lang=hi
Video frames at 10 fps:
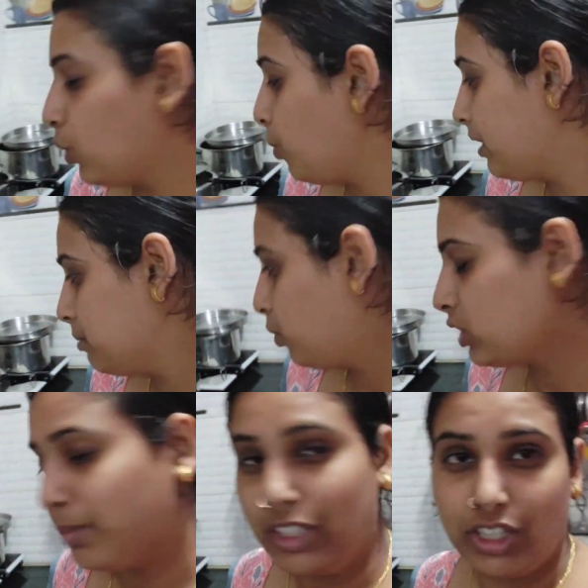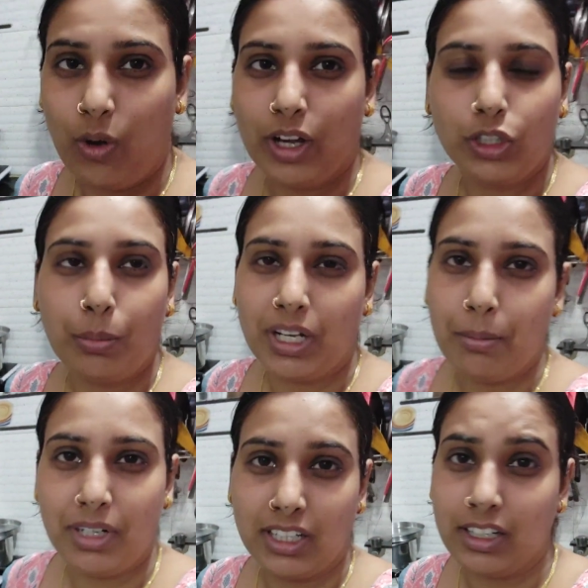तो बस मौसम अच्छा होगा तो
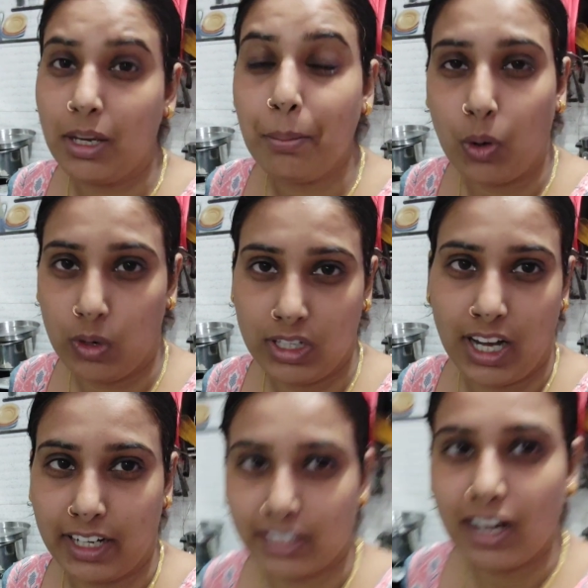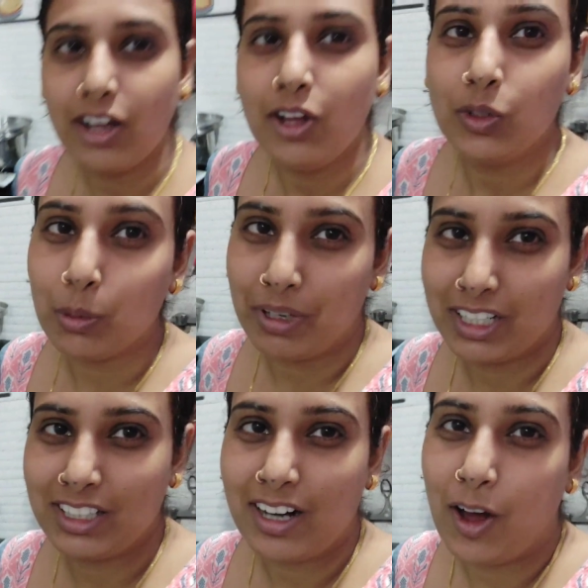मेरा मन कर गया पकौड़ी खाने का तो
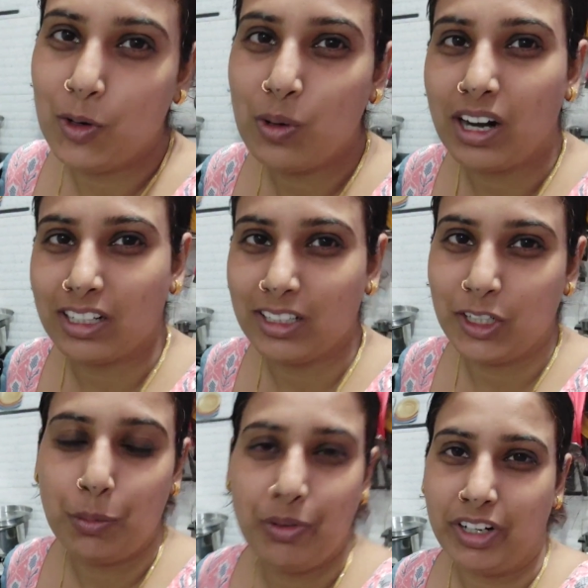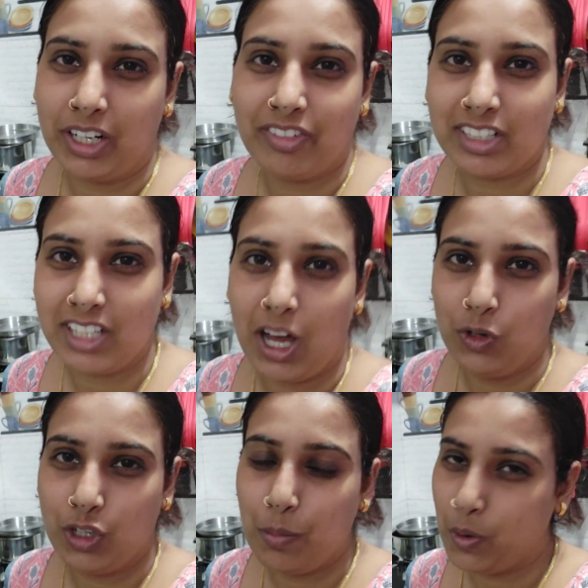मैंने इधर आलू काट लिया और मैं फटाफट से
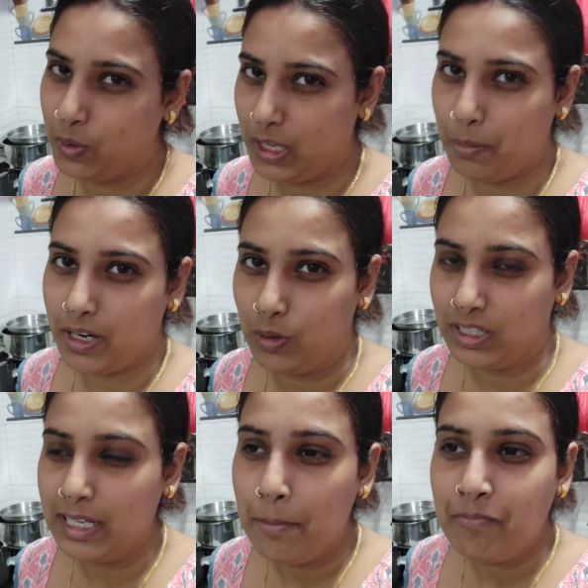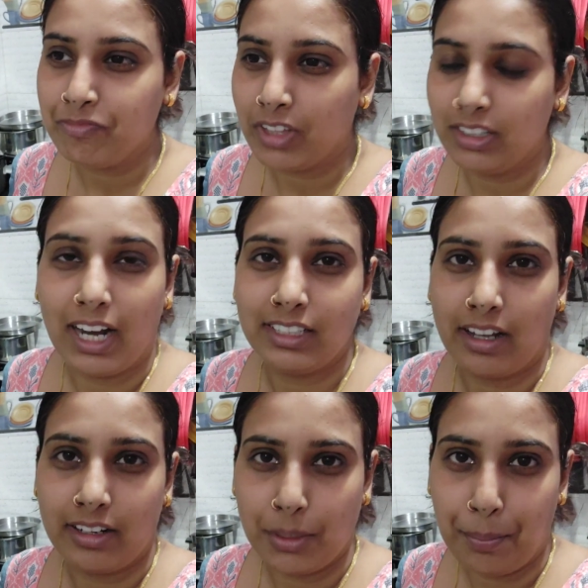आलू की पकौड़िया बनाऊंगी लाइट
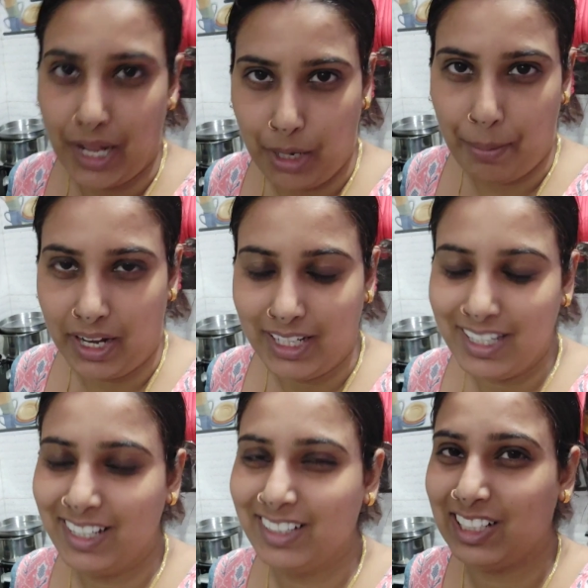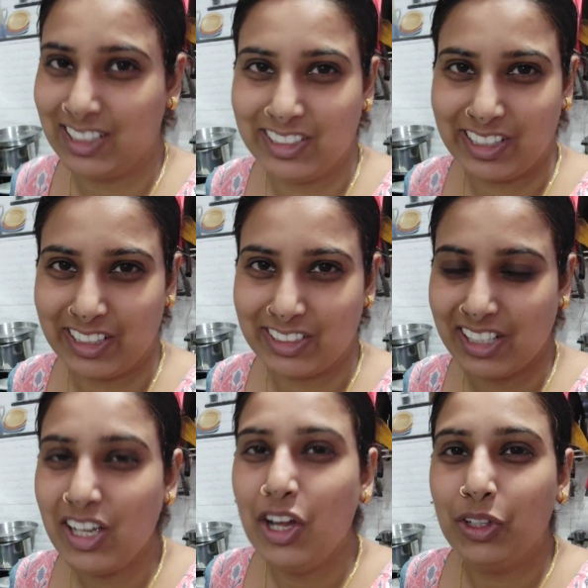जाने से पहले पहले जल्दी जल्दी
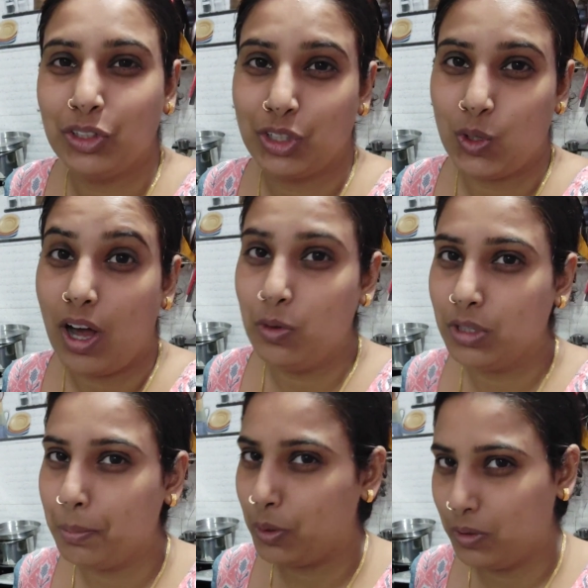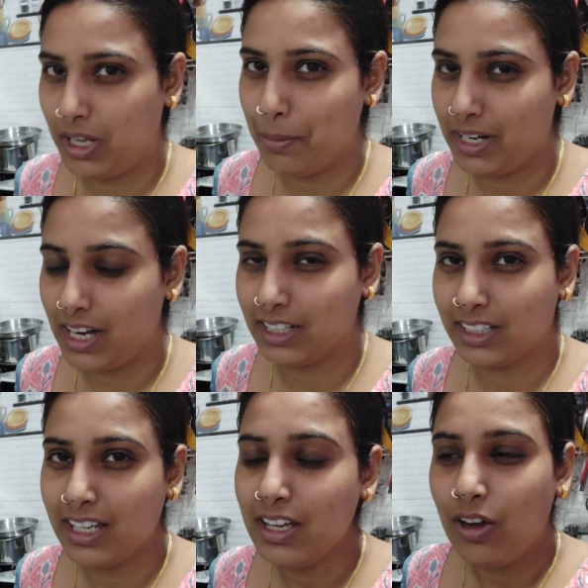से तो चलो आलू की पकौड़िया बना
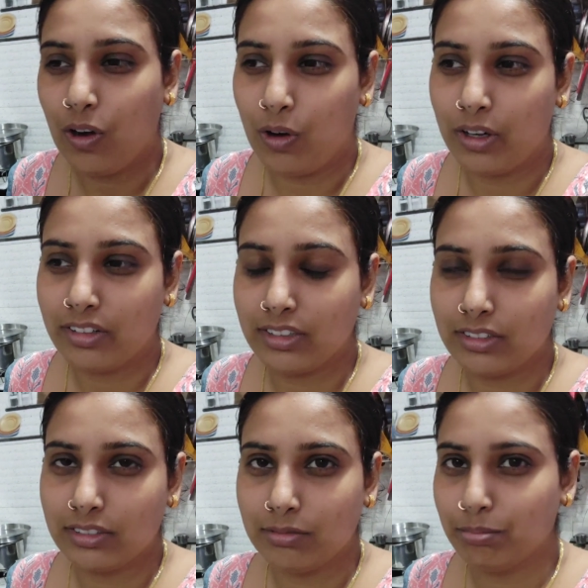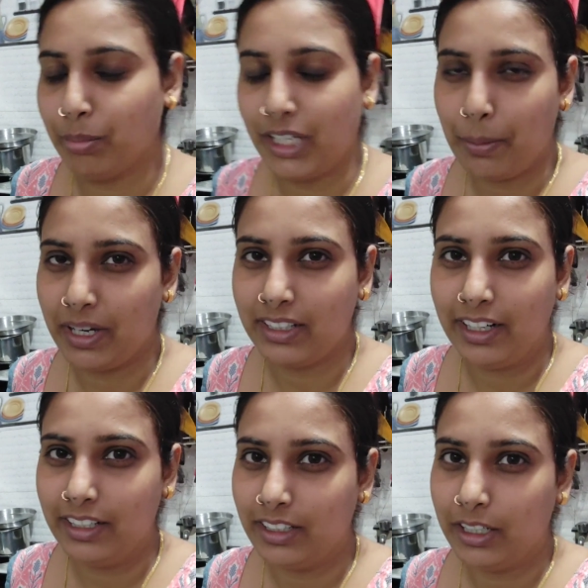लेते हैं और बढ़िया बढ़िया
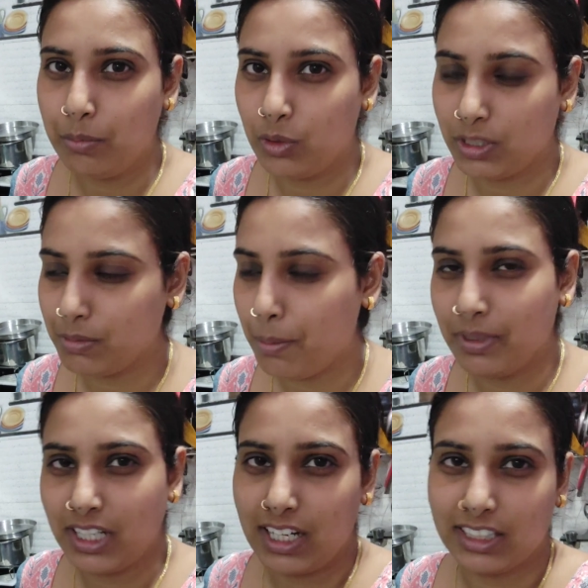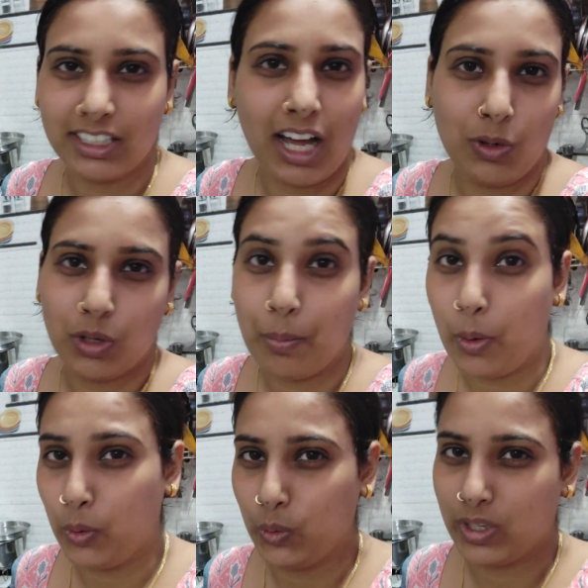ठंडे ठंडे मौसम का मजा लेते हैं आलू की
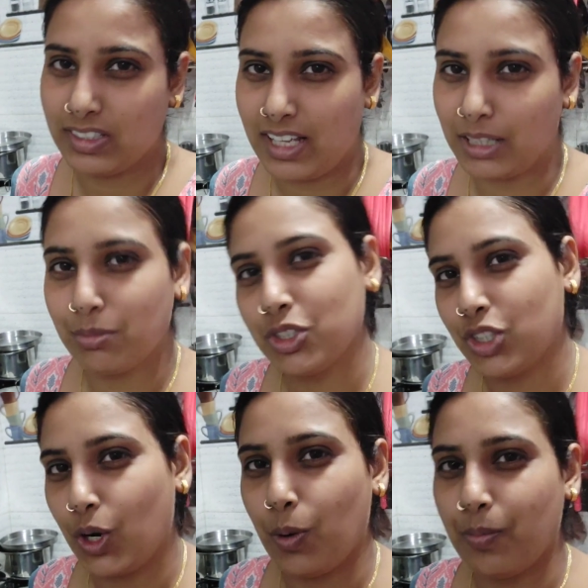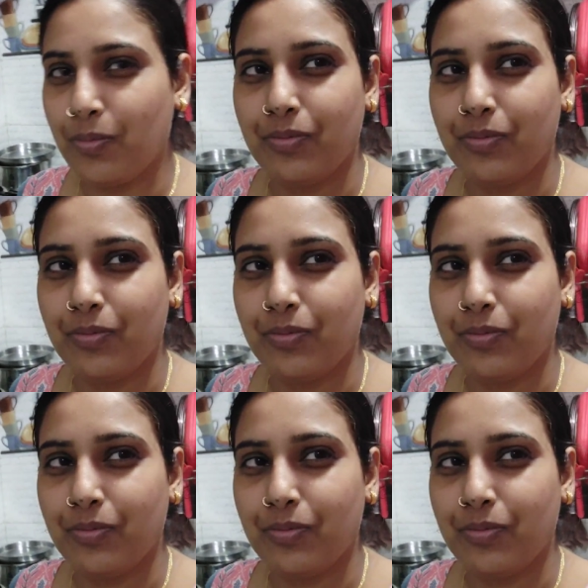पकौड़ियों के साथ में चलो